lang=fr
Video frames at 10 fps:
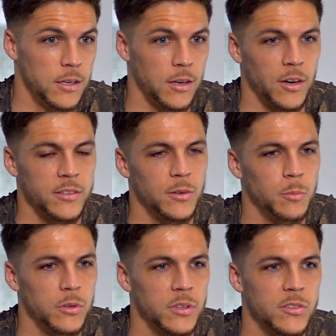Alors là, c'est
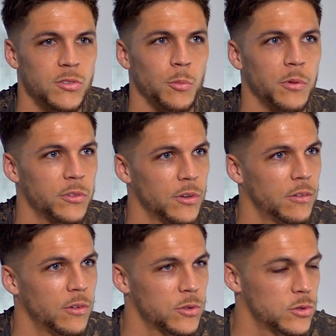une bonne question parce
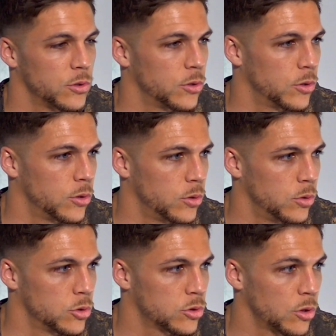qu'avant,
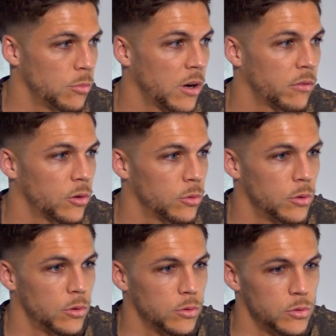justement, avant
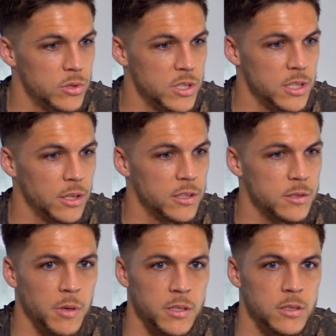de signer en
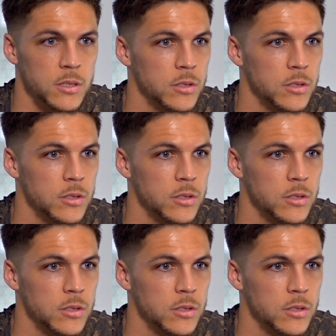Espagne,